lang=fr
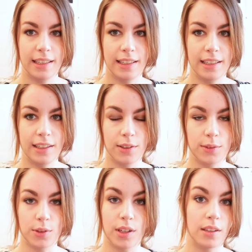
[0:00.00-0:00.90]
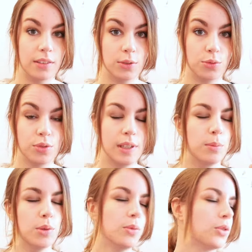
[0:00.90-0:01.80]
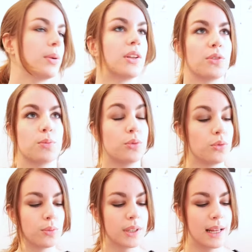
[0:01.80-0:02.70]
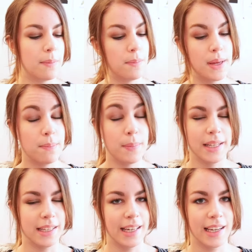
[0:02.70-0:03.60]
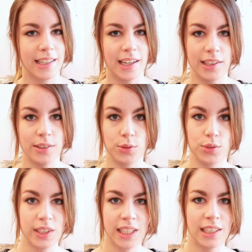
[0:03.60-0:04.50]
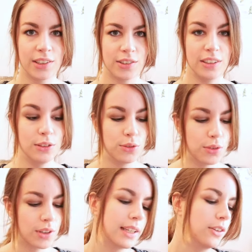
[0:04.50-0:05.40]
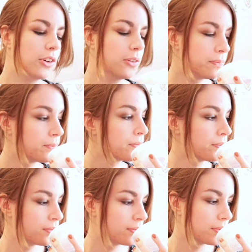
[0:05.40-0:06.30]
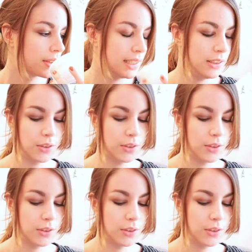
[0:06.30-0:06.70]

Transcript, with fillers: Et euh, voilà, tous les baumes se présentent plus ou moins de la même manière, il n'y a rien de très euh, innovant là-dedans. Ils